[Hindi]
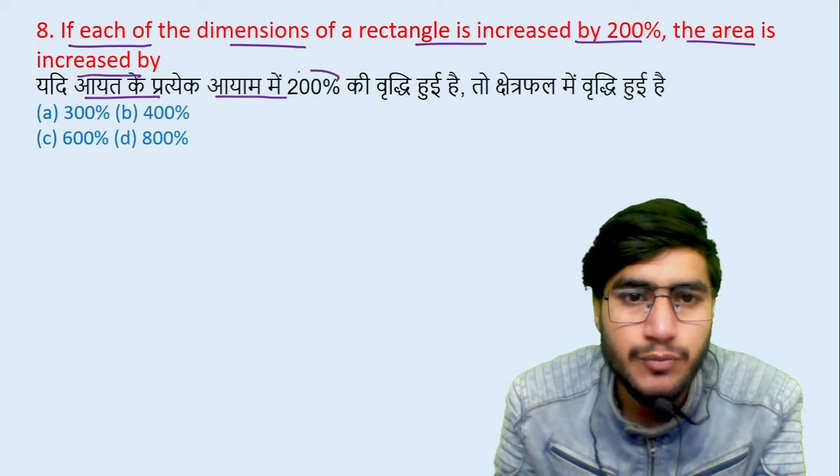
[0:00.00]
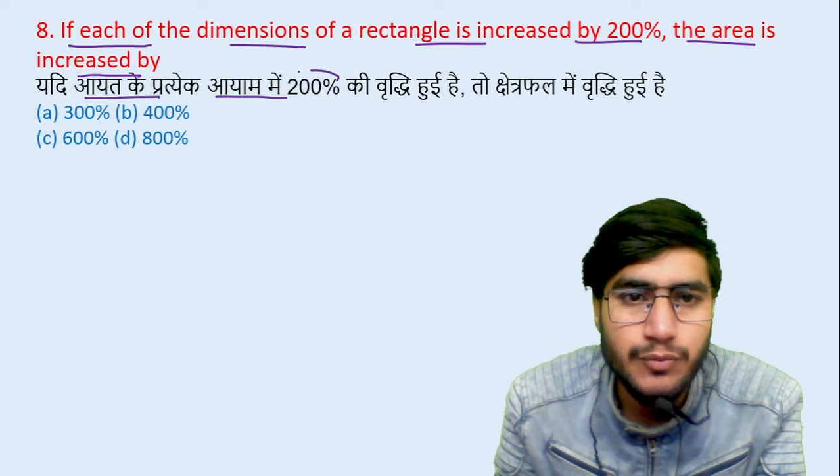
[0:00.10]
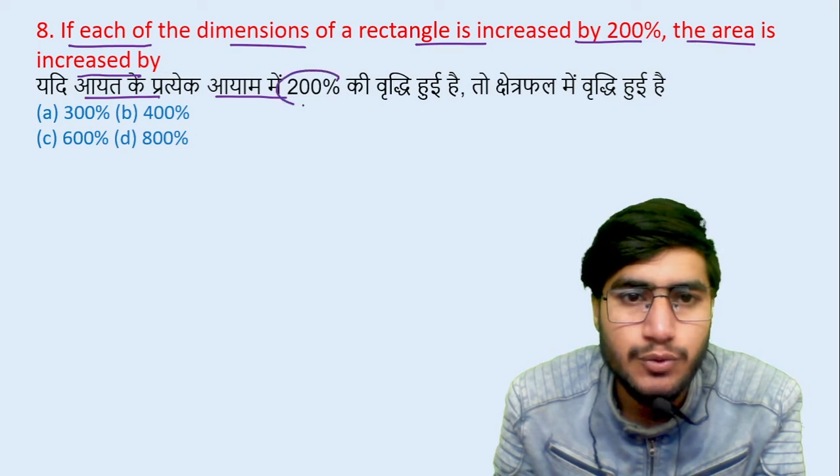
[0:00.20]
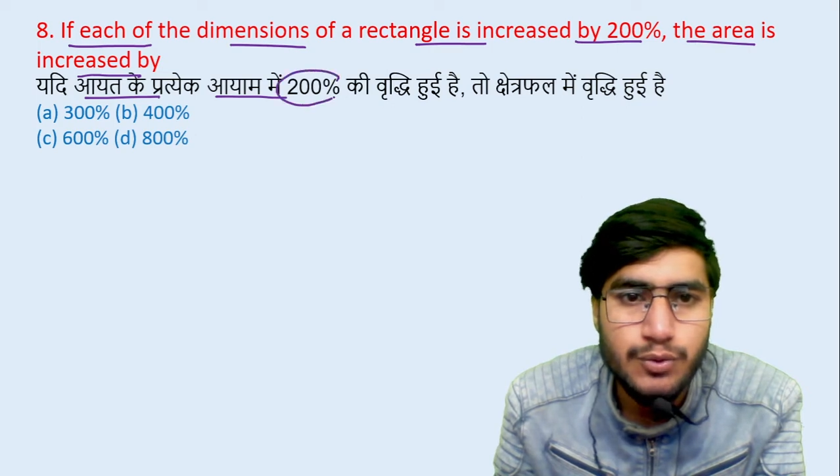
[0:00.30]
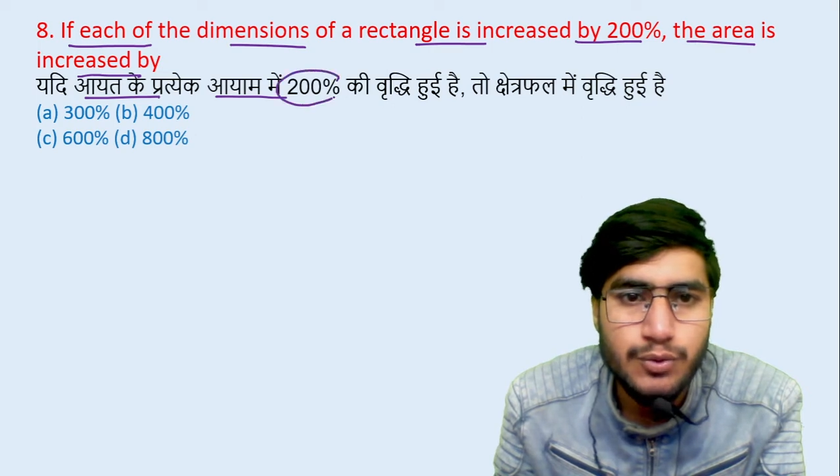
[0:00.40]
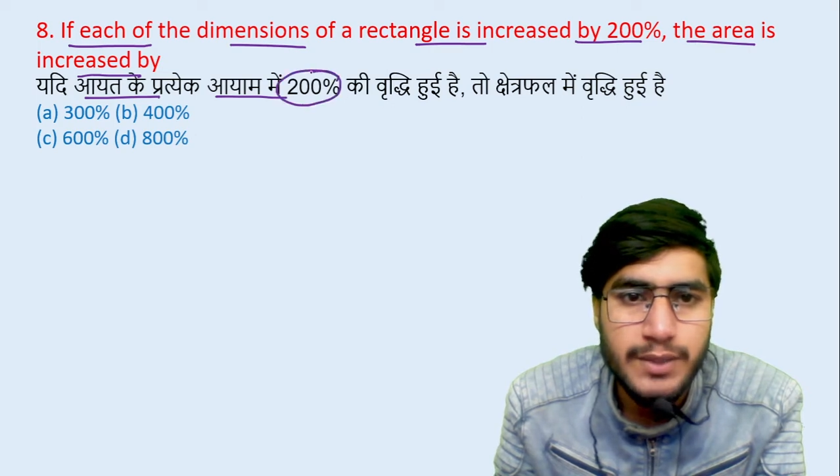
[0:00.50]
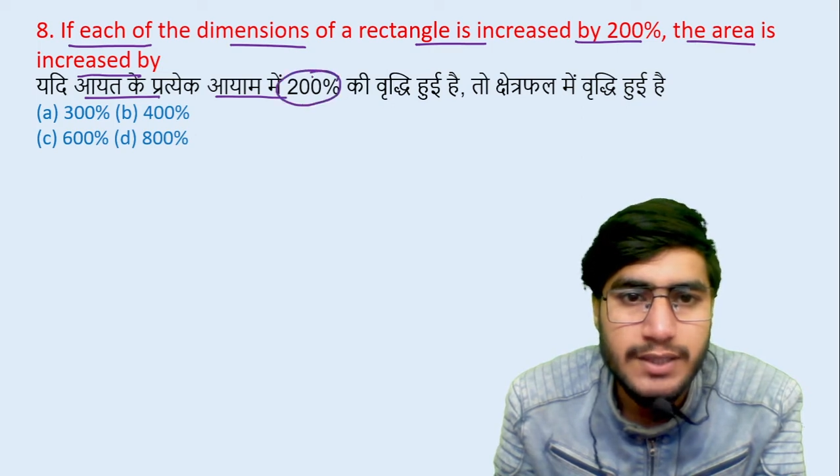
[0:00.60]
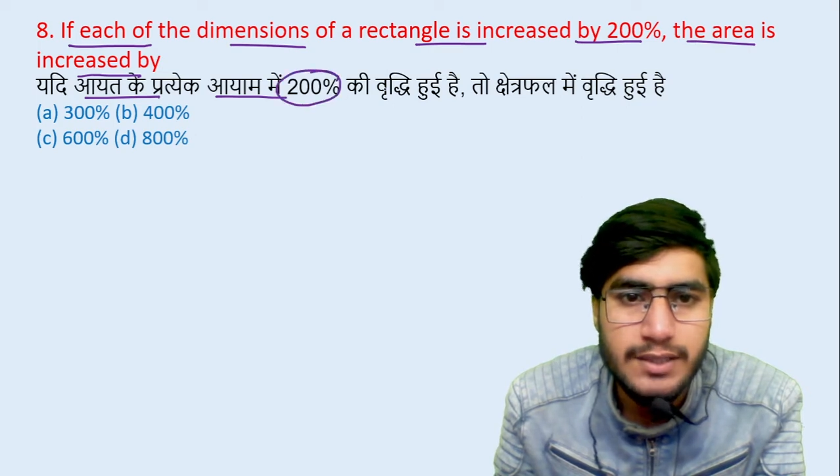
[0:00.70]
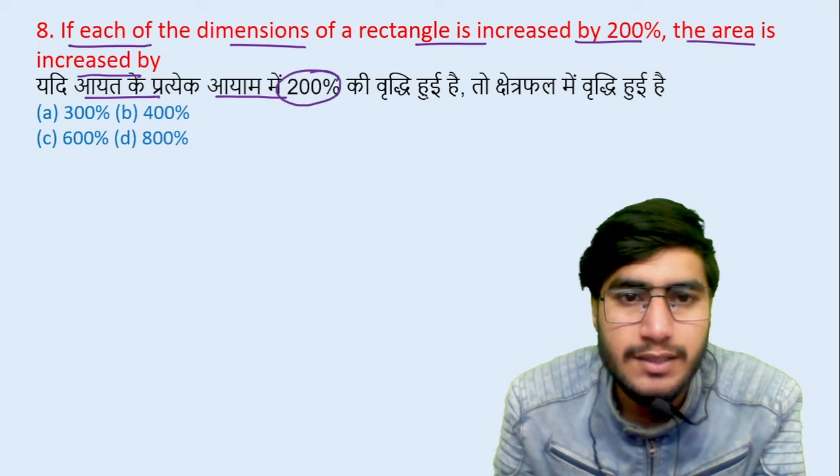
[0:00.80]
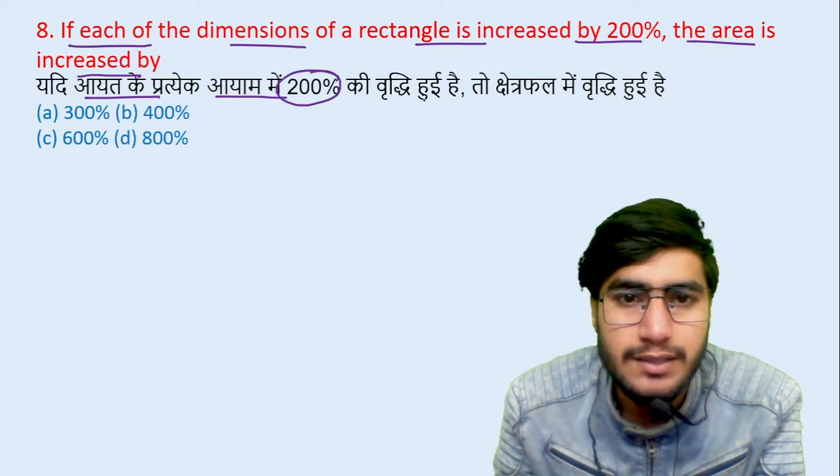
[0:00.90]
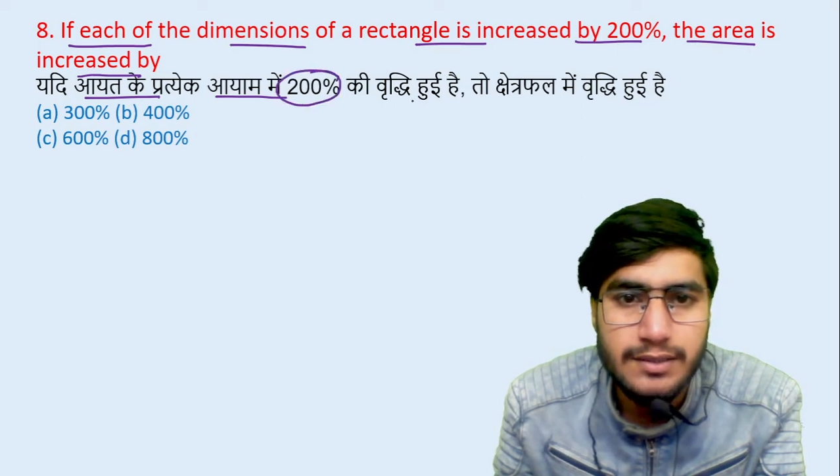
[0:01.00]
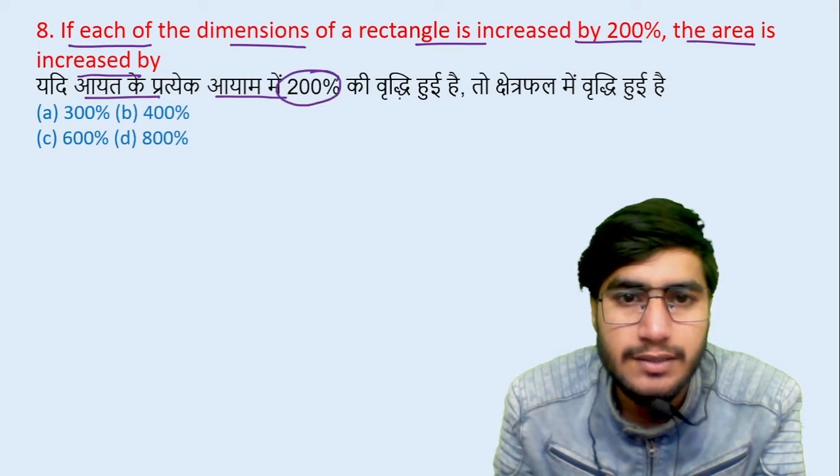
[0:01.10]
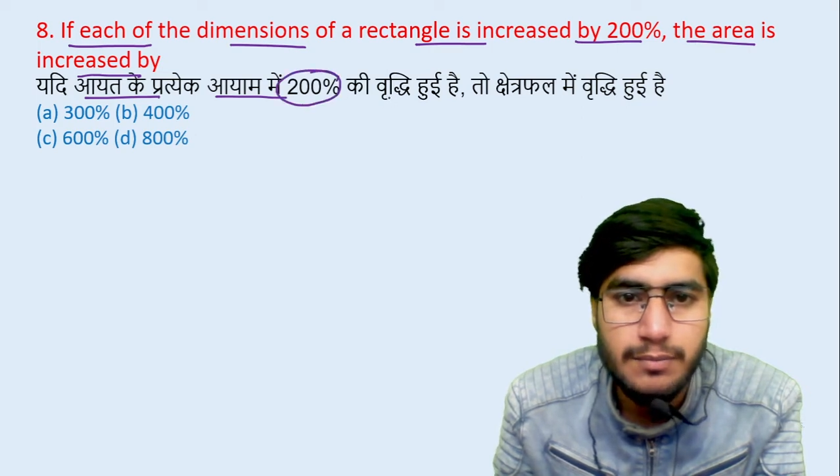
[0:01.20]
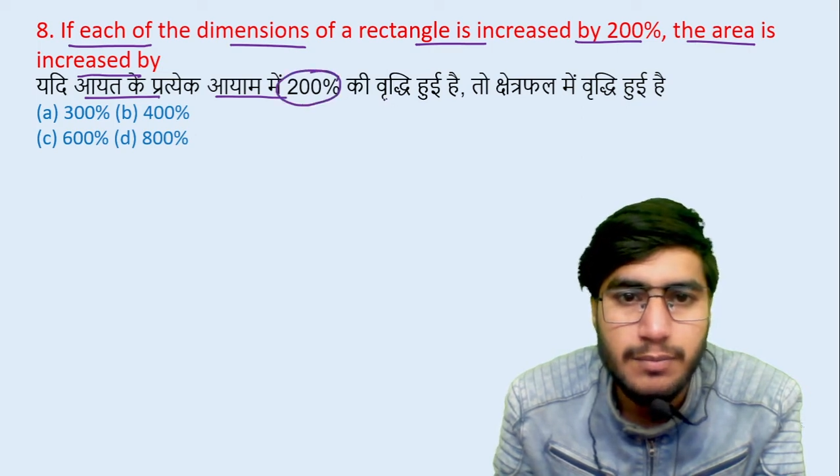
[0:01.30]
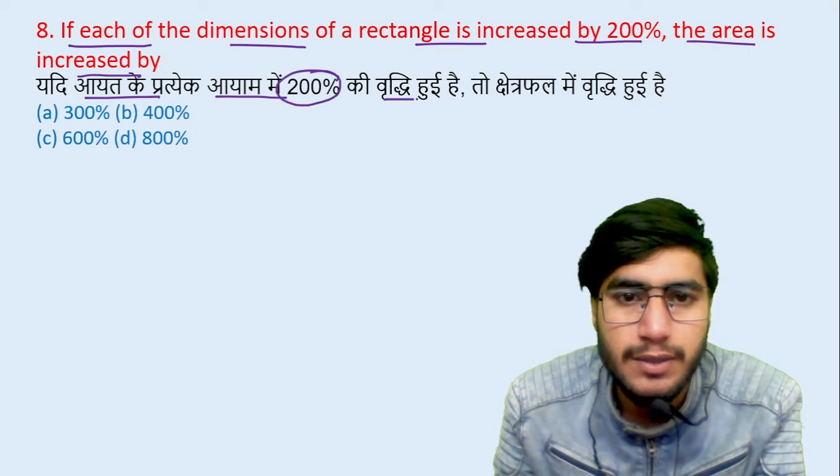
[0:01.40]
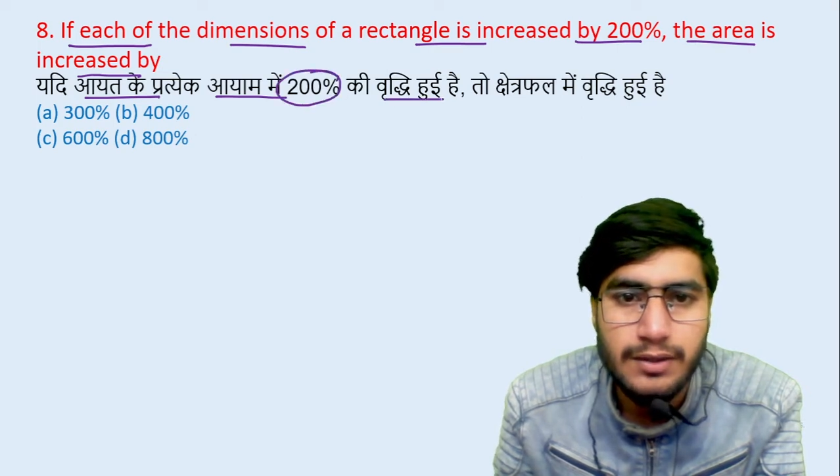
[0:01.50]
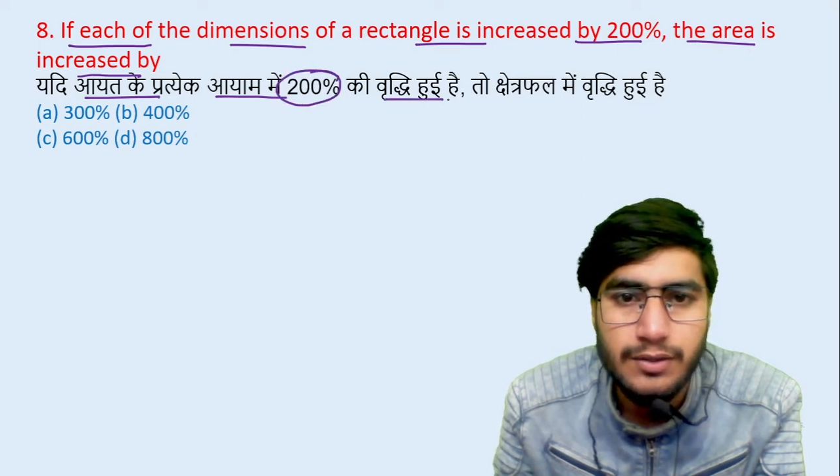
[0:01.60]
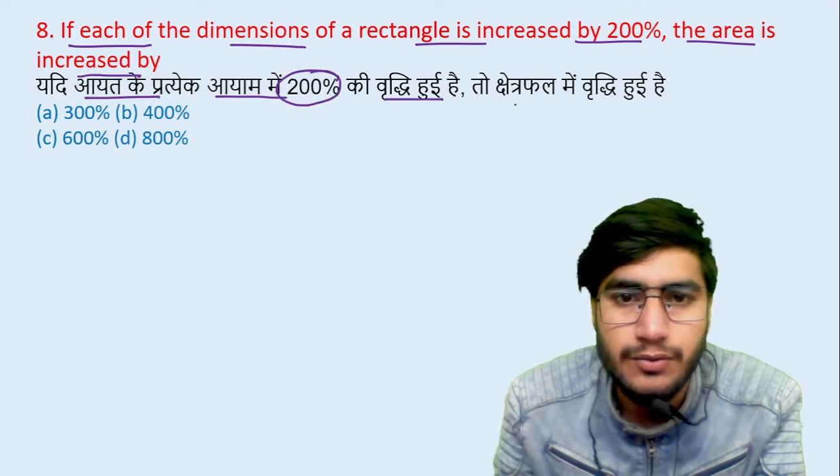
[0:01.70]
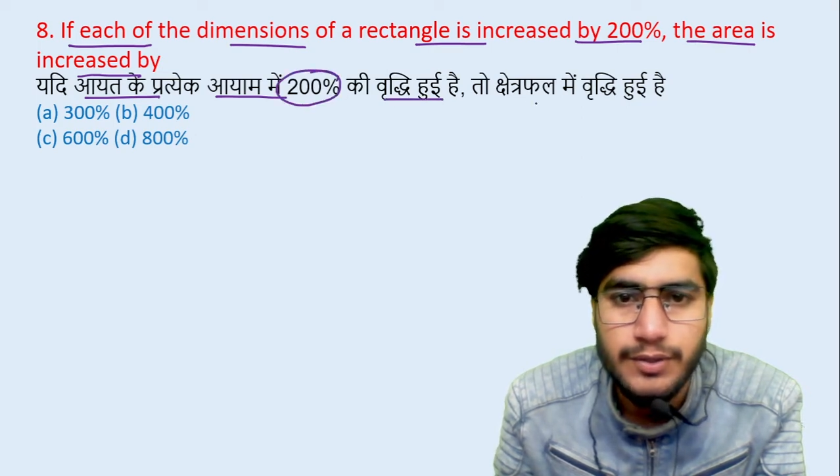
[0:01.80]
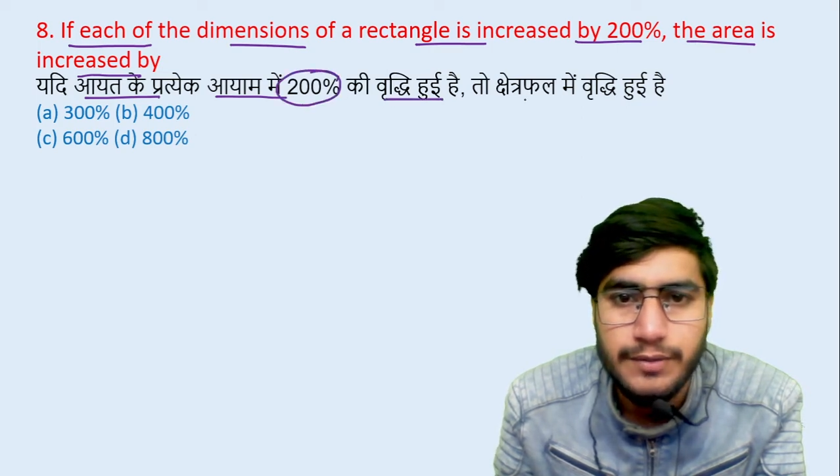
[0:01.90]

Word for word: 200 प्रतिशत की वृद्धि हुई